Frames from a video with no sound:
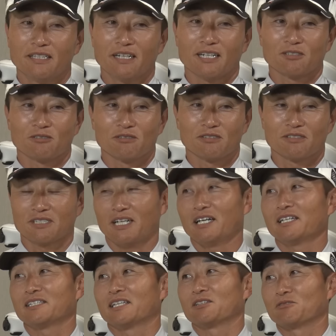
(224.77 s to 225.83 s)
なんかその疲
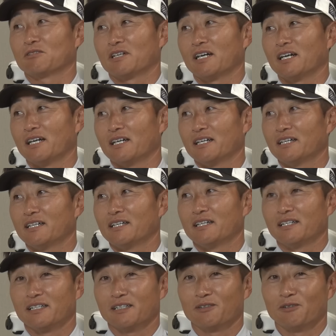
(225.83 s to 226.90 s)
れたとか
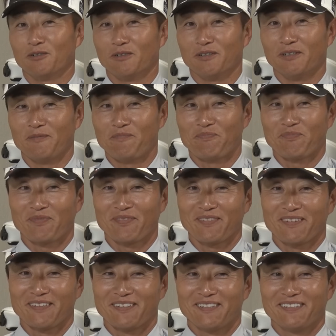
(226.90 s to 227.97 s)
こ
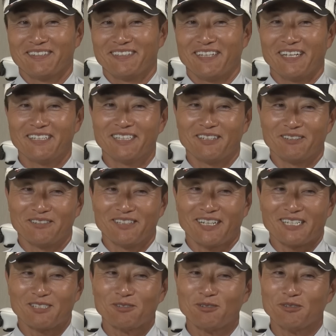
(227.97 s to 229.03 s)
うなんだろうなん
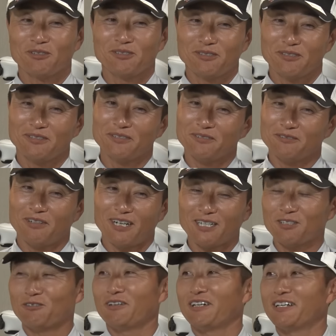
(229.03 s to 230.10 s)
かそういう
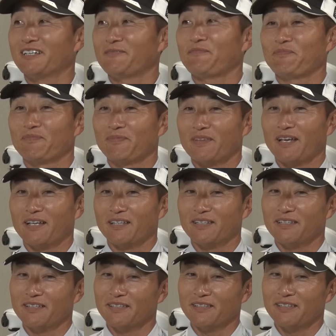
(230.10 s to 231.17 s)
ワードは
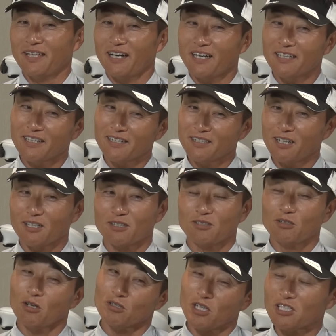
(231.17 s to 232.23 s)
なかなかなんか
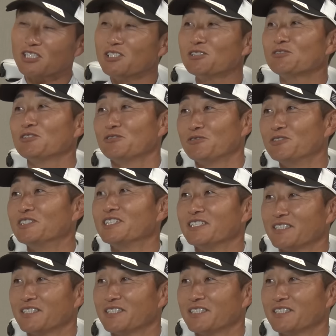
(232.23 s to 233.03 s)
なんか出しにくい雰囲気に